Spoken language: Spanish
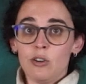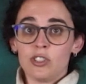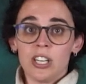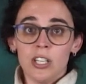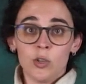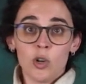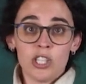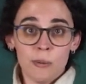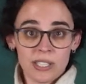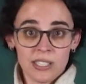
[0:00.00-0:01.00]
los
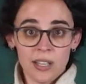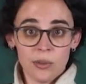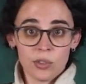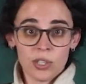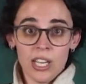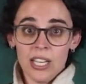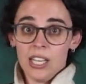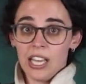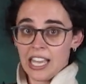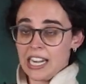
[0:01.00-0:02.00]
territorios devastados.
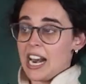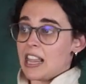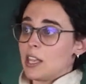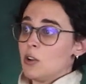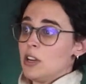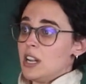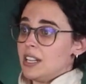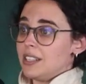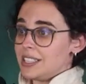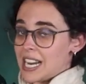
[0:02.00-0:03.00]
Generación
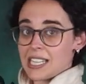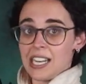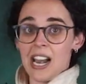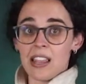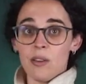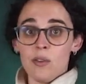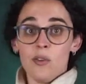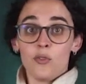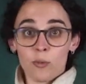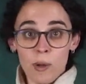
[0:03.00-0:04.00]
tras generación
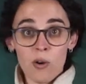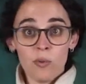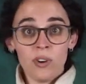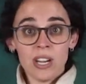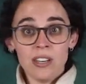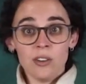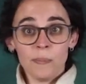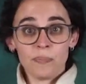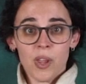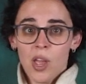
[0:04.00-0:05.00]
formaron un reino,
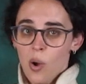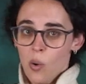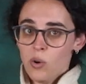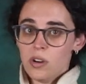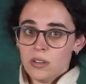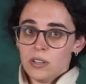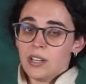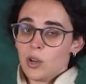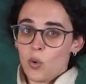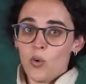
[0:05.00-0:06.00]
uno
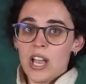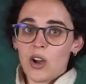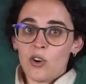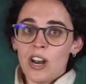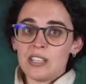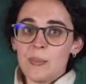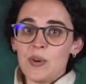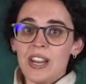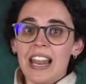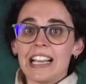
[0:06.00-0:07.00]
cuya corona se
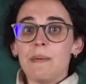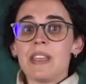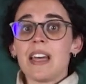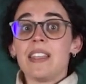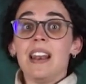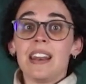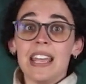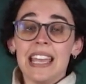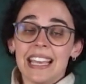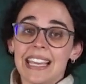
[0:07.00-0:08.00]
pone en la cabeza del
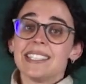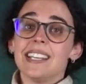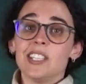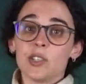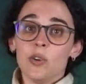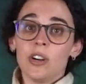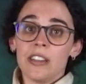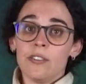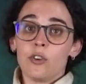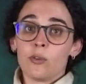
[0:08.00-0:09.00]
rey que se
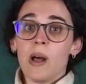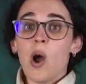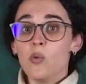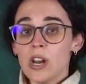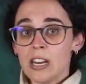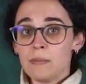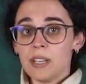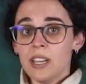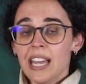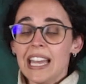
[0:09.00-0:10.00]
escoge de forma
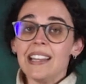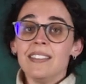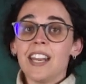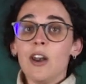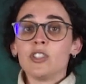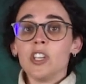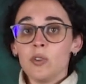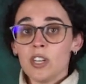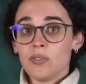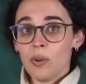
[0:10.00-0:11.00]
unánime entre los
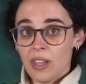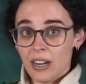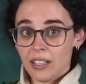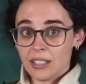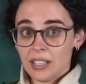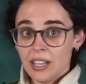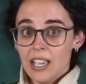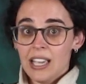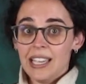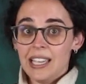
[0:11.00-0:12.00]
señores feudales.
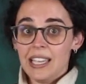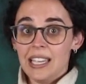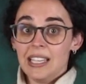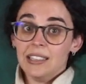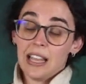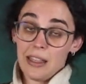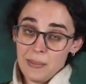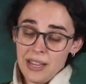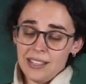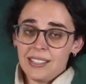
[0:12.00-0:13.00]
Y
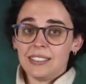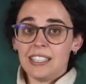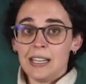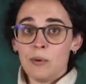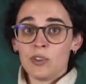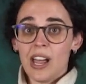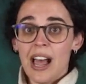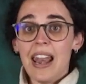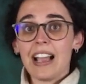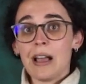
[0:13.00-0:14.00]
además tenemos
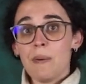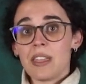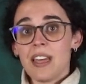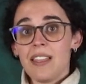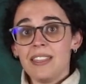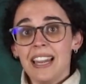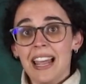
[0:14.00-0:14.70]
a la cabeza de